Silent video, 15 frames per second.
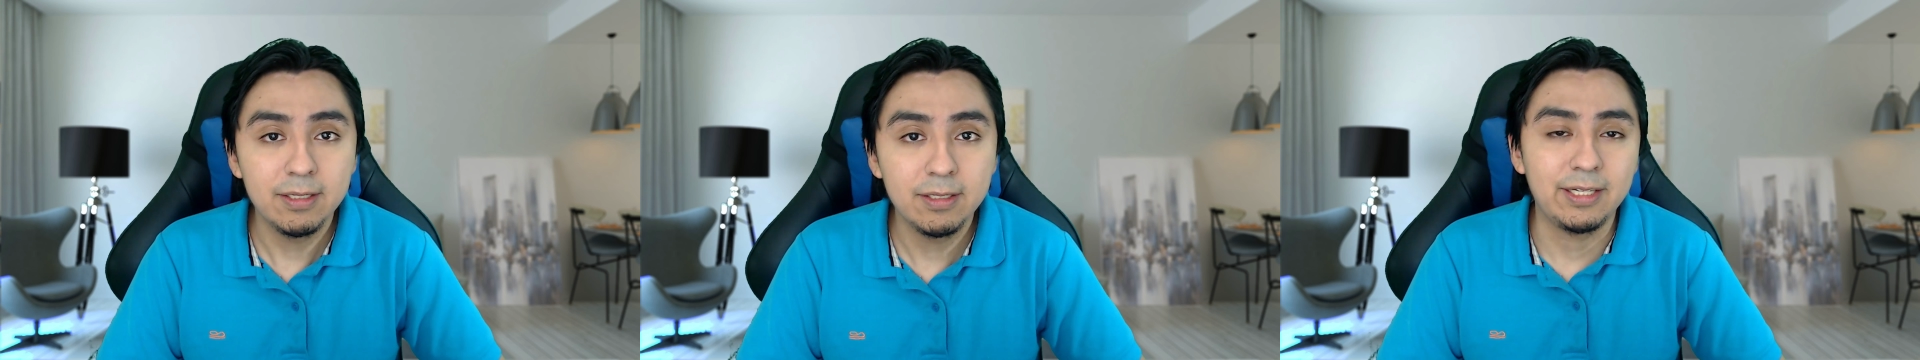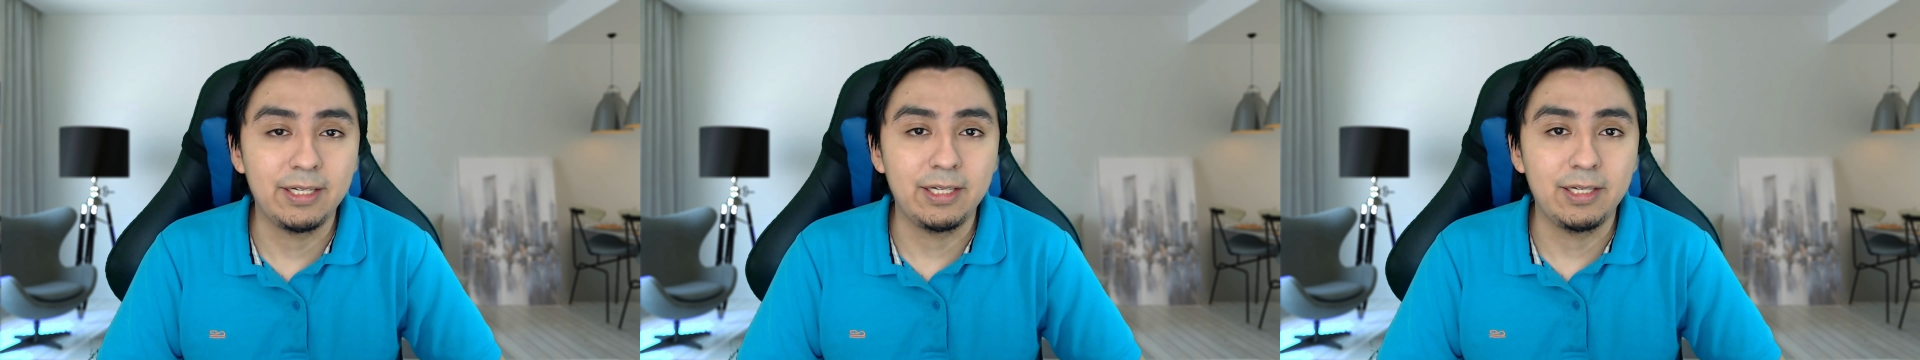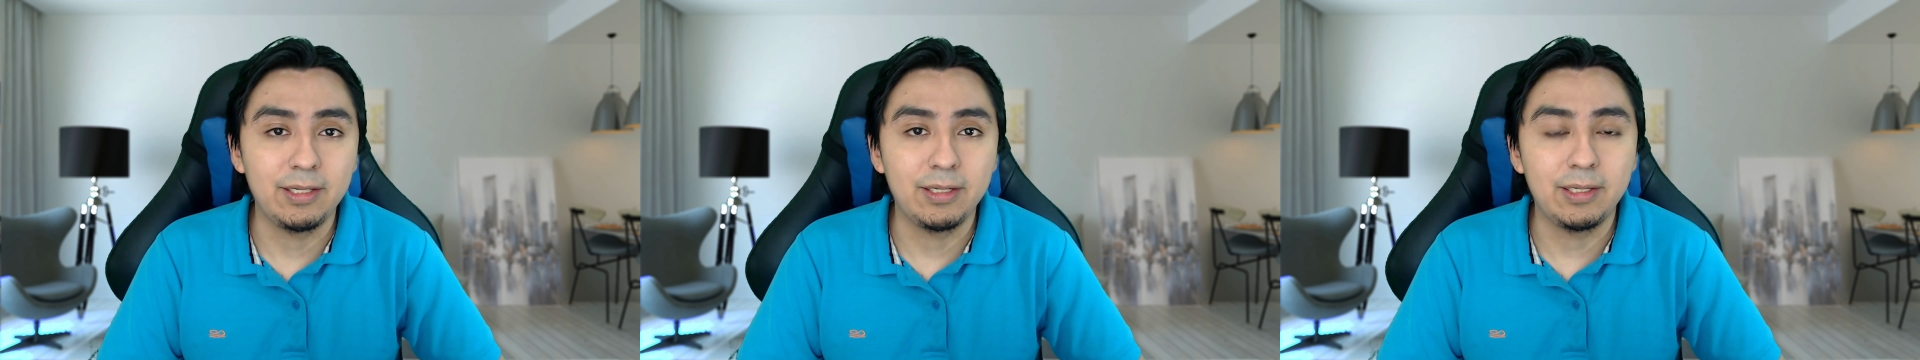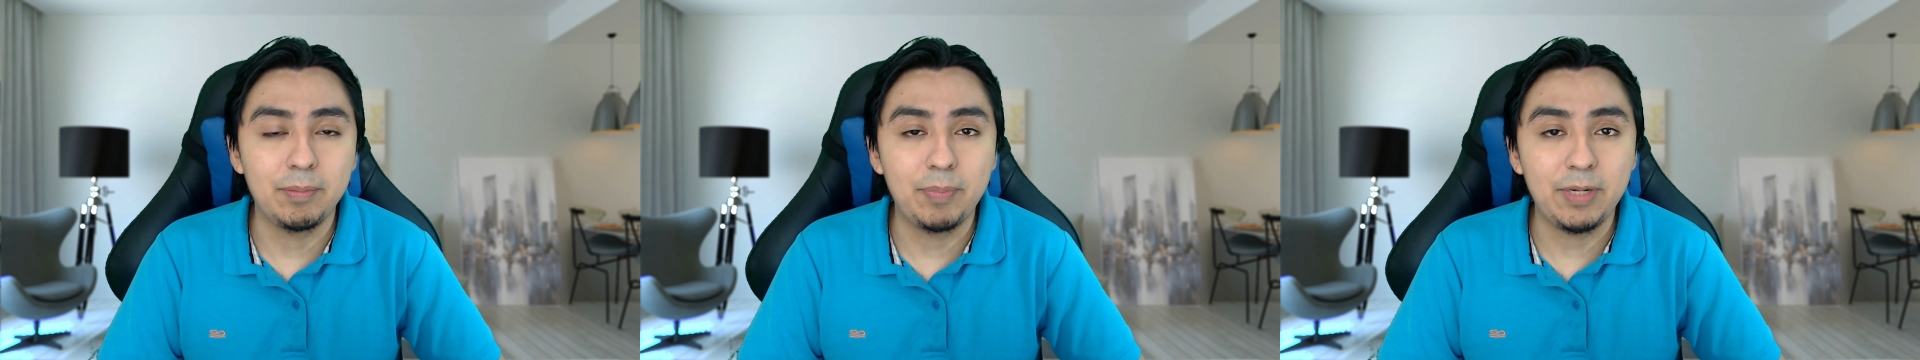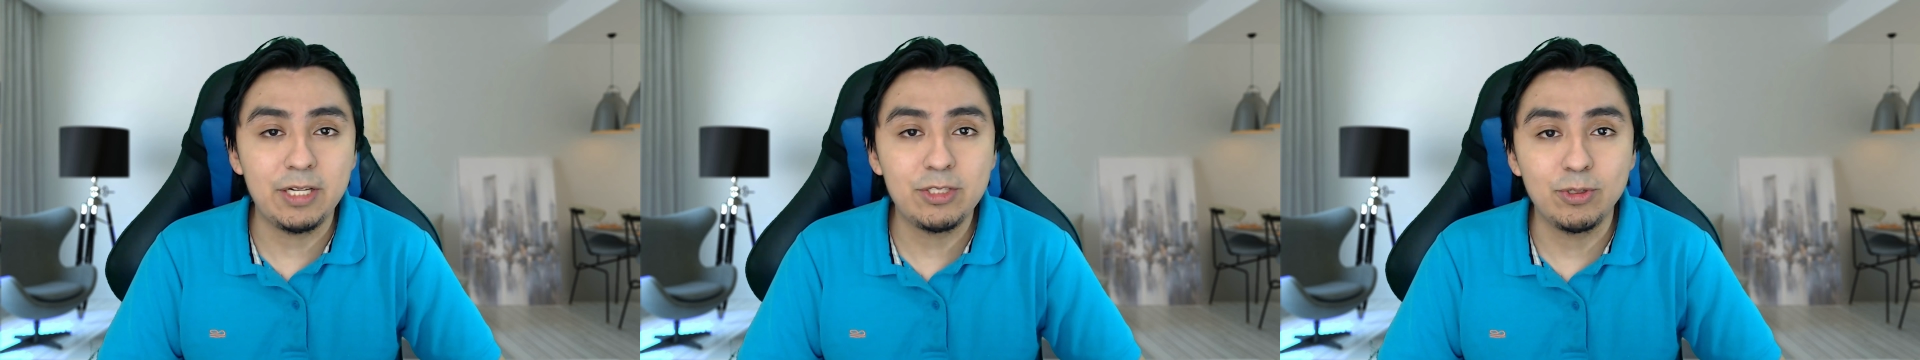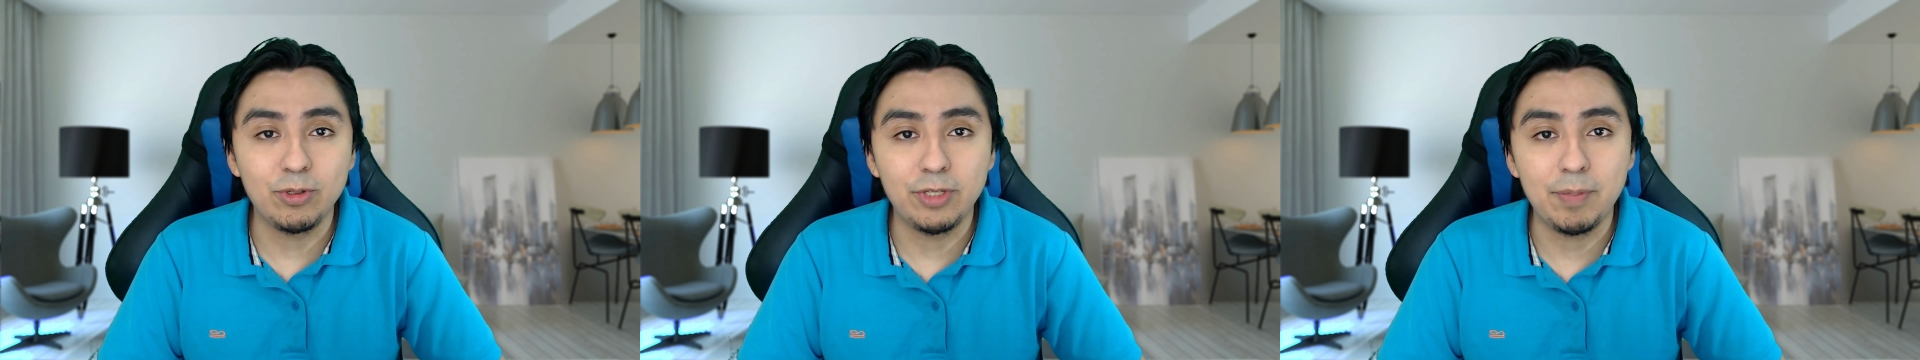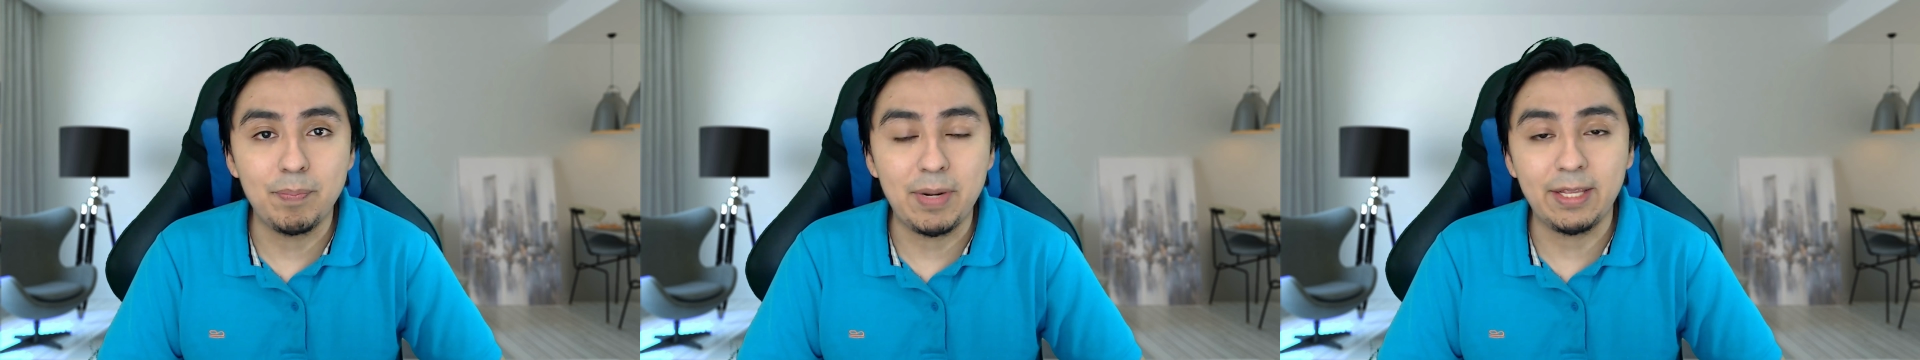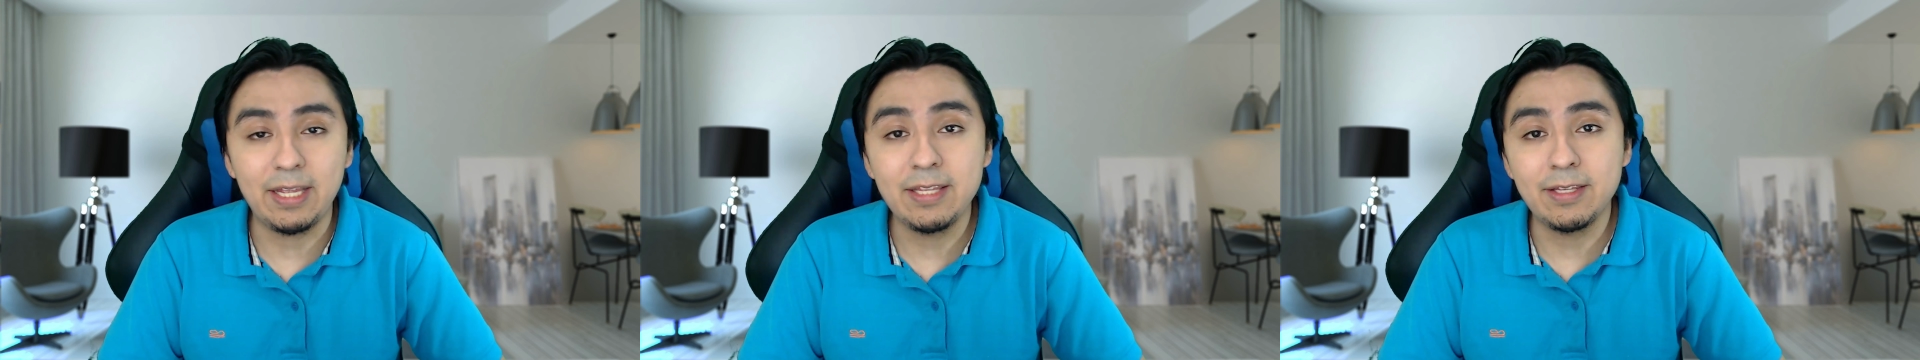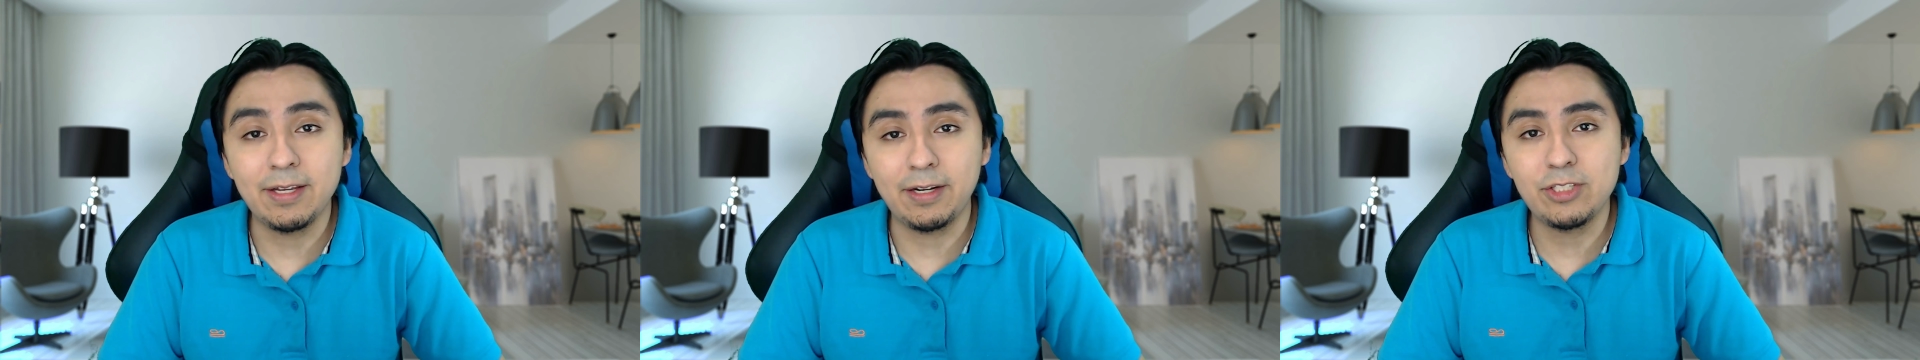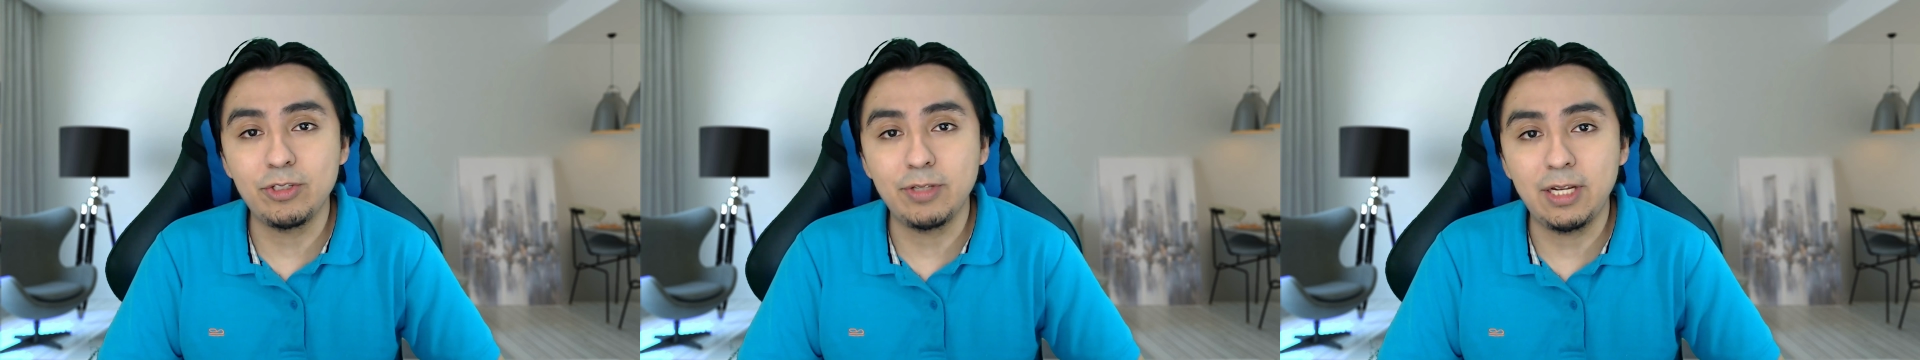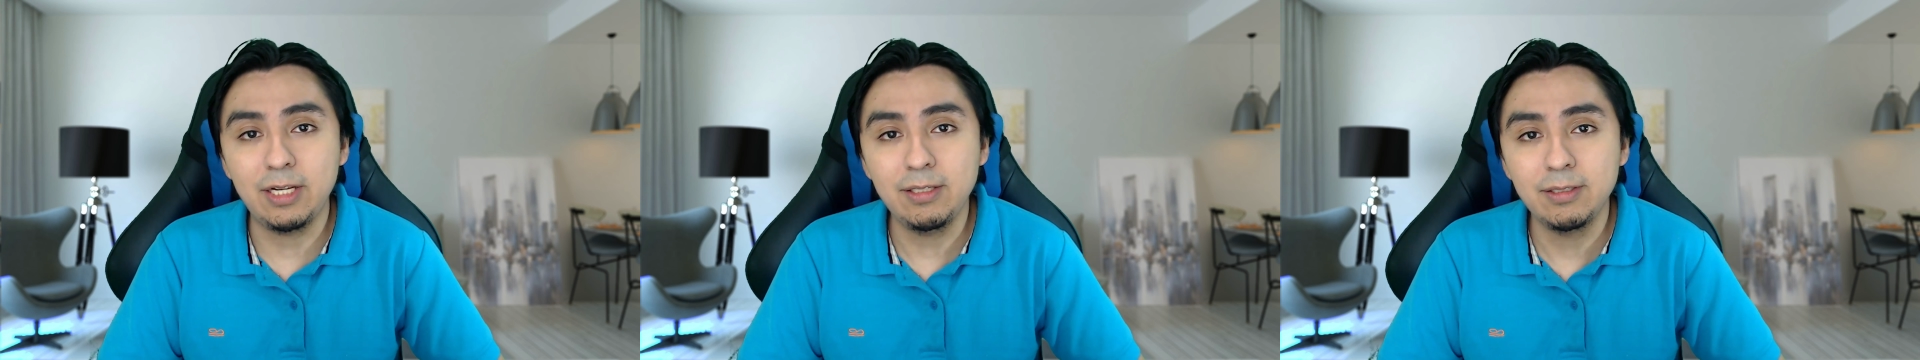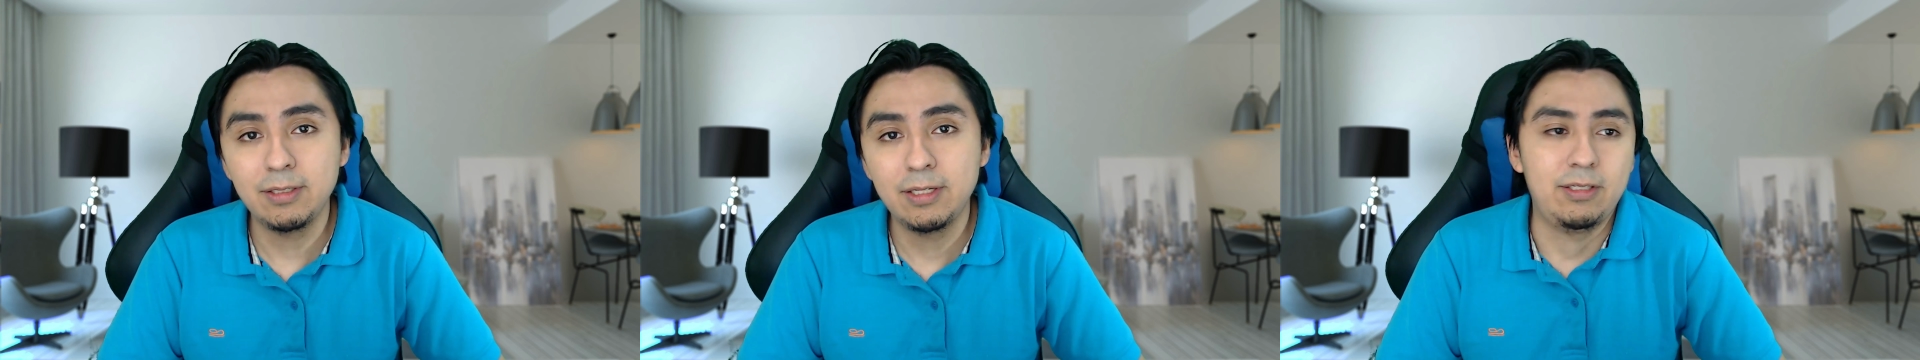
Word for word: el, el precio de paridad internacional,